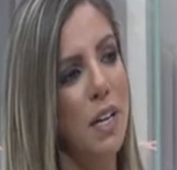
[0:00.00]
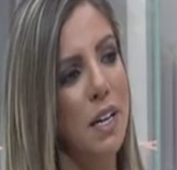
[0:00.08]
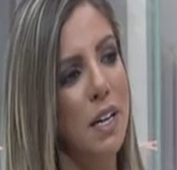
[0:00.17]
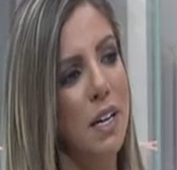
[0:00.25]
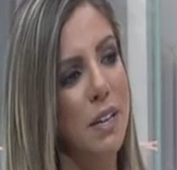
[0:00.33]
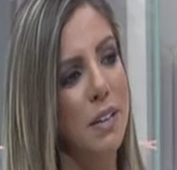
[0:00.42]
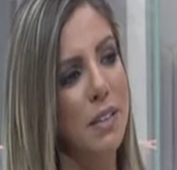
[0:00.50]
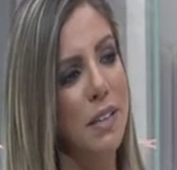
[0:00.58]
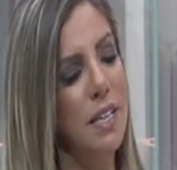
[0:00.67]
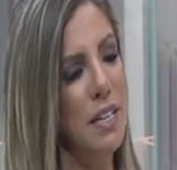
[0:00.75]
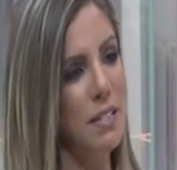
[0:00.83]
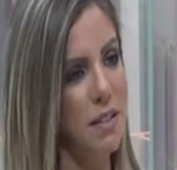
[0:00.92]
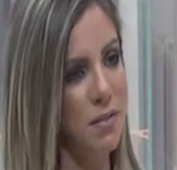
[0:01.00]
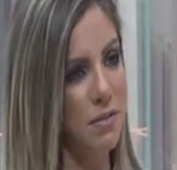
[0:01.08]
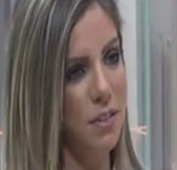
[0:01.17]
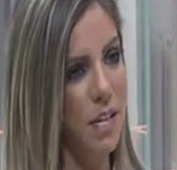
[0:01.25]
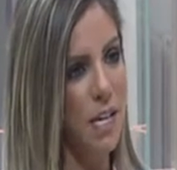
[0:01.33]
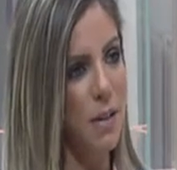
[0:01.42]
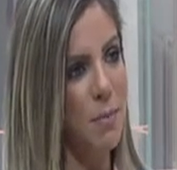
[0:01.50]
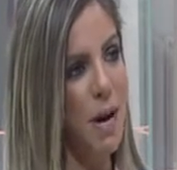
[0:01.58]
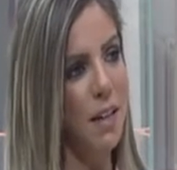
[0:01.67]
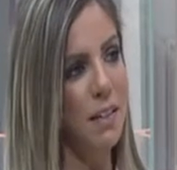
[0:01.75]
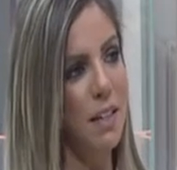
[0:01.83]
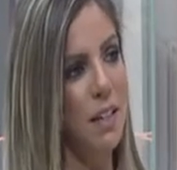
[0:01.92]
آه، للاسف
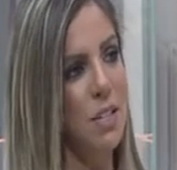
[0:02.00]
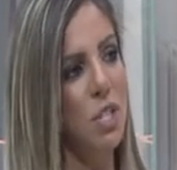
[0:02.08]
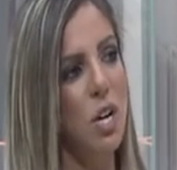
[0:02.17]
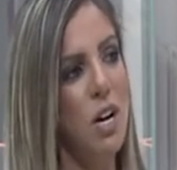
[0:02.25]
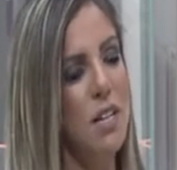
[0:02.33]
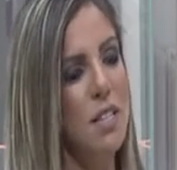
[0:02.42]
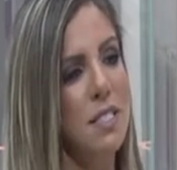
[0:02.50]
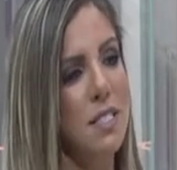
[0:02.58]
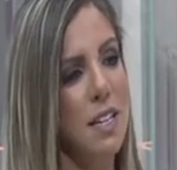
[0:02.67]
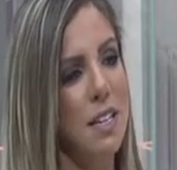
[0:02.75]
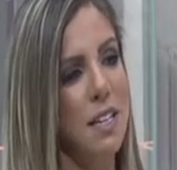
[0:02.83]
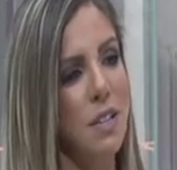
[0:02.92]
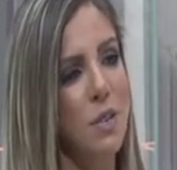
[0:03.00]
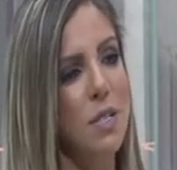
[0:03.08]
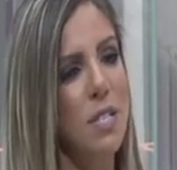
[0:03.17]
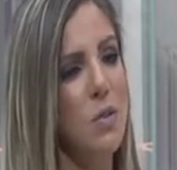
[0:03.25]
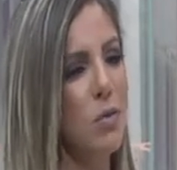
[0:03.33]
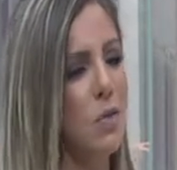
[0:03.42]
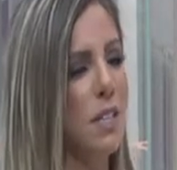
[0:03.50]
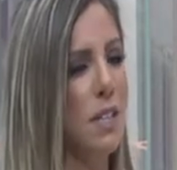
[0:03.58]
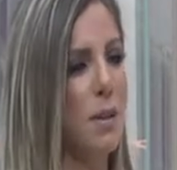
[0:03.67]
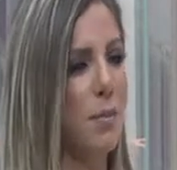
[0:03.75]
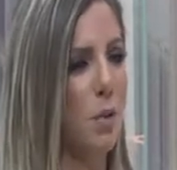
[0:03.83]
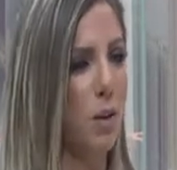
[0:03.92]
بعض الاشخاص آه، يسيئوا
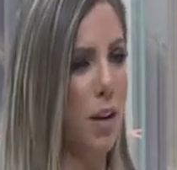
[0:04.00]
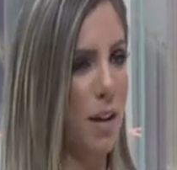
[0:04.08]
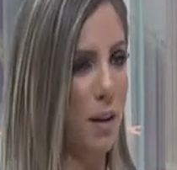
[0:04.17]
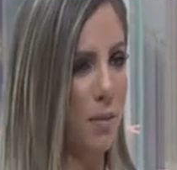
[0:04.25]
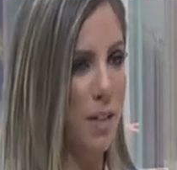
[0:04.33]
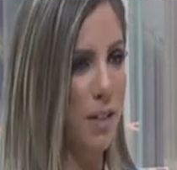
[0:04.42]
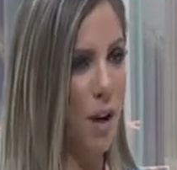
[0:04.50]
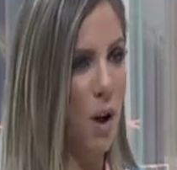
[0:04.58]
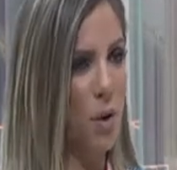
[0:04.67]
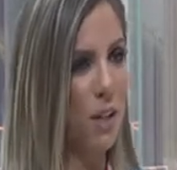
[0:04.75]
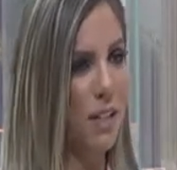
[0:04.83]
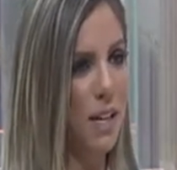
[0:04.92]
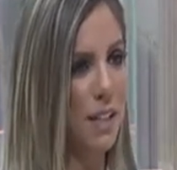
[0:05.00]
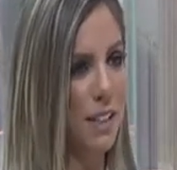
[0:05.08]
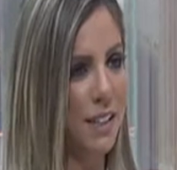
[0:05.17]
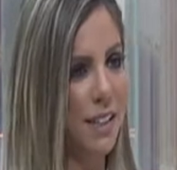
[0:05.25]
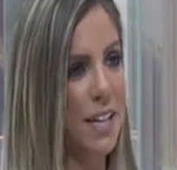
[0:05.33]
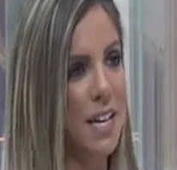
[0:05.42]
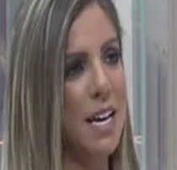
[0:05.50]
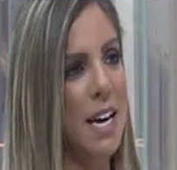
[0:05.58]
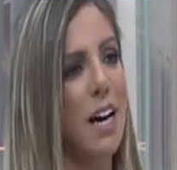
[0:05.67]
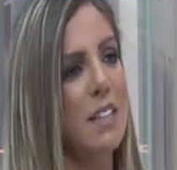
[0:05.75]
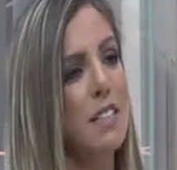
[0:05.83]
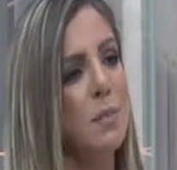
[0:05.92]
استخدام اللغه العربيه او خلينا نحكي
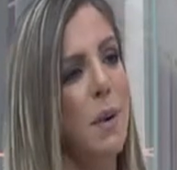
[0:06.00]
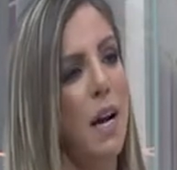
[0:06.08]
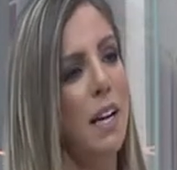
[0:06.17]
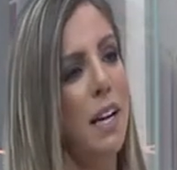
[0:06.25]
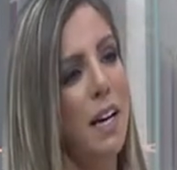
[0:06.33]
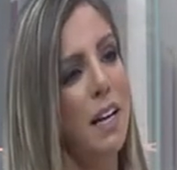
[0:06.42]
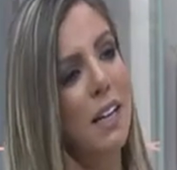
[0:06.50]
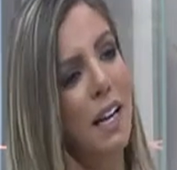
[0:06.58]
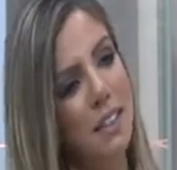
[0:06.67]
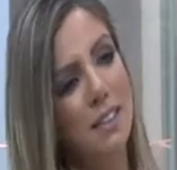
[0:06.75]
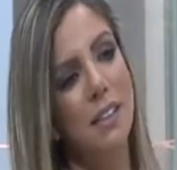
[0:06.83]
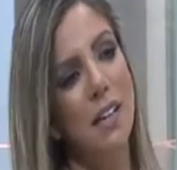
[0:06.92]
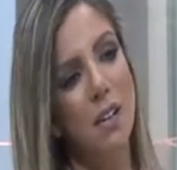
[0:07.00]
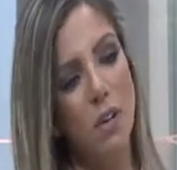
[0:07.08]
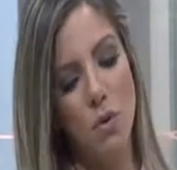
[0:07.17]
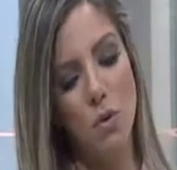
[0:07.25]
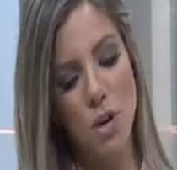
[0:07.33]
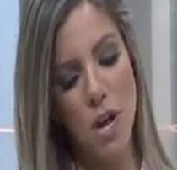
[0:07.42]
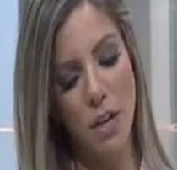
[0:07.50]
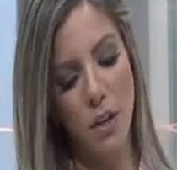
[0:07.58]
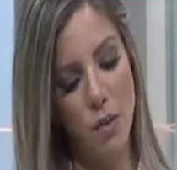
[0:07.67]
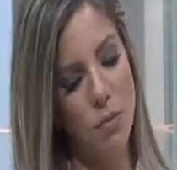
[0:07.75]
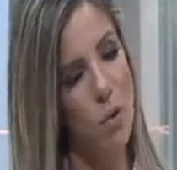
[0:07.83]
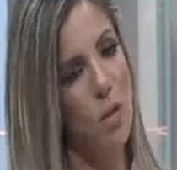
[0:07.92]
اصبح الان حتى
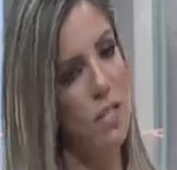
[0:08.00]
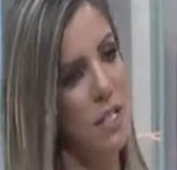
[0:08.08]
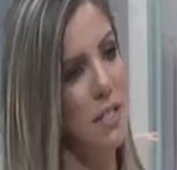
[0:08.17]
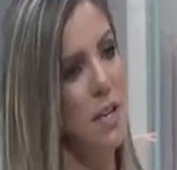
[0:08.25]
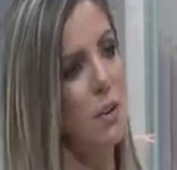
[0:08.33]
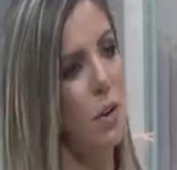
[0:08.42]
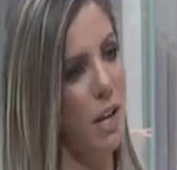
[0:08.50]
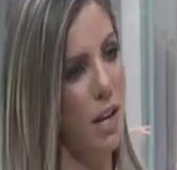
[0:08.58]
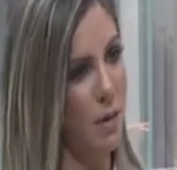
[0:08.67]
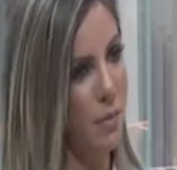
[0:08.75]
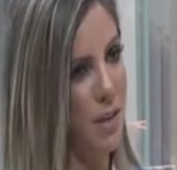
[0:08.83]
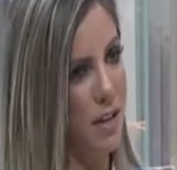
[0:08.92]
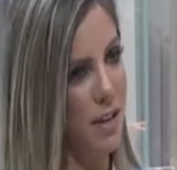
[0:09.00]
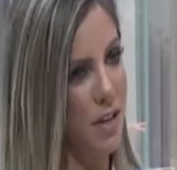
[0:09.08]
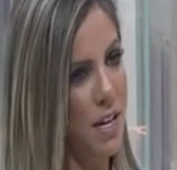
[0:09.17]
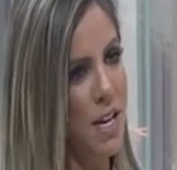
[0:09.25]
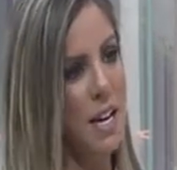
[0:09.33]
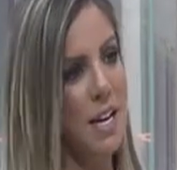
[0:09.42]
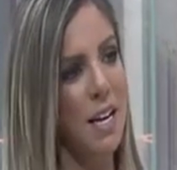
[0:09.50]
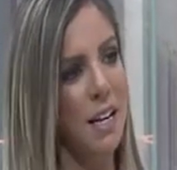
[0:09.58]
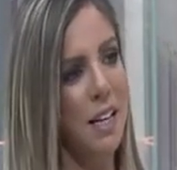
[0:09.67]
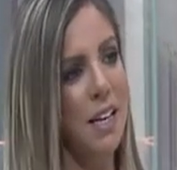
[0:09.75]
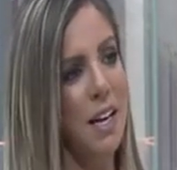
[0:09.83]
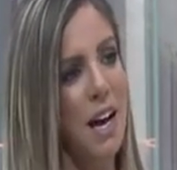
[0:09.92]
هناك يوم مخصص للغه العربيه صحيح.
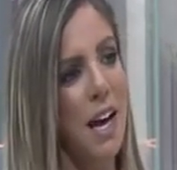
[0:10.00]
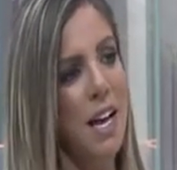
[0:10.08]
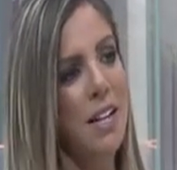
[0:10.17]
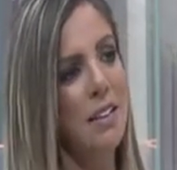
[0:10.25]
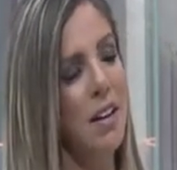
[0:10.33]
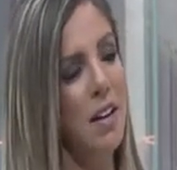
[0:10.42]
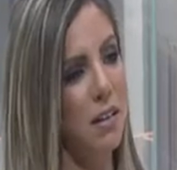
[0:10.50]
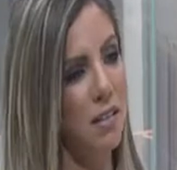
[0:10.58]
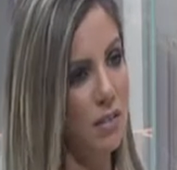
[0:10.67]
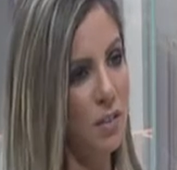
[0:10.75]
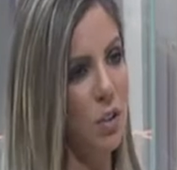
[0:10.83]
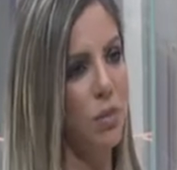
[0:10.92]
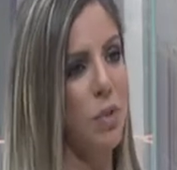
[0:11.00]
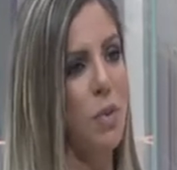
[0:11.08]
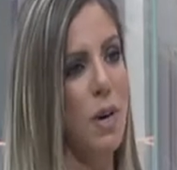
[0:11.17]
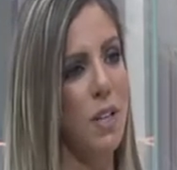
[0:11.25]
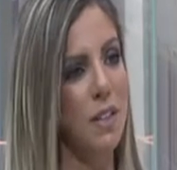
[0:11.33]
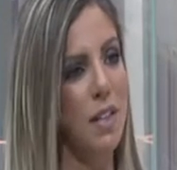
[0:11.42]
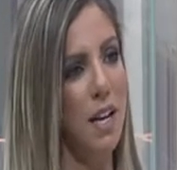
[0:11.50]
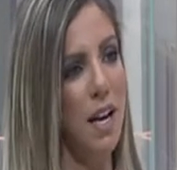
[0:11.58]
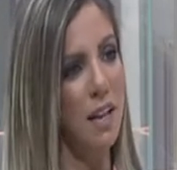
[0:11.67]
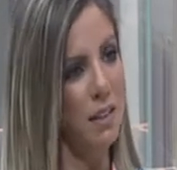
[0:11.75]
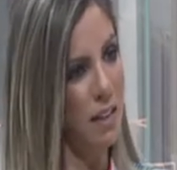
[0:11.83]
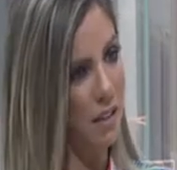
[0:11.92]
يعني هل ترى انه في
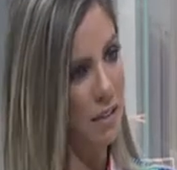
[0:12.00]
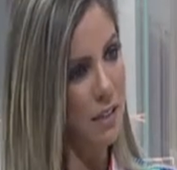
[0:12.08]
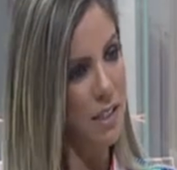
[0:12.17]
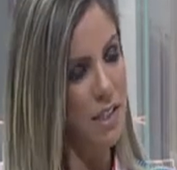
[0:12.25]
وقتنا هذا